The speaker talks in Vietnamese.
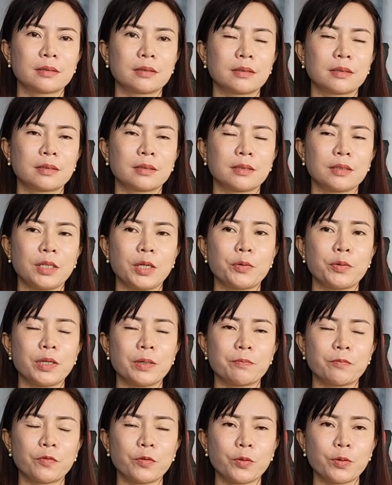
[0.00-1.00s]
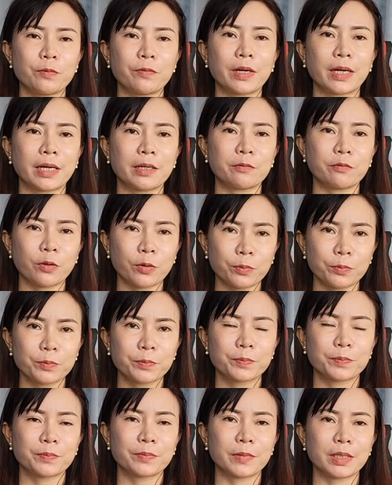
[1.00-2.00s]
À, nhiều niềm vui và hạnh phúc
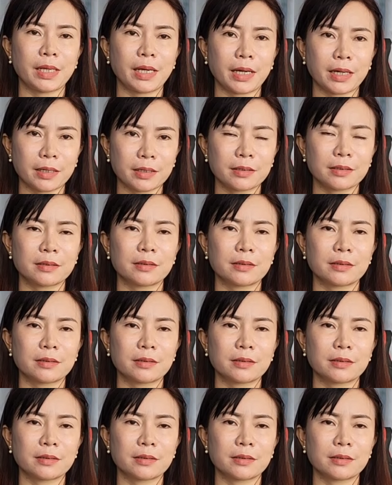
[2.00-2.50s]
dạ yeah.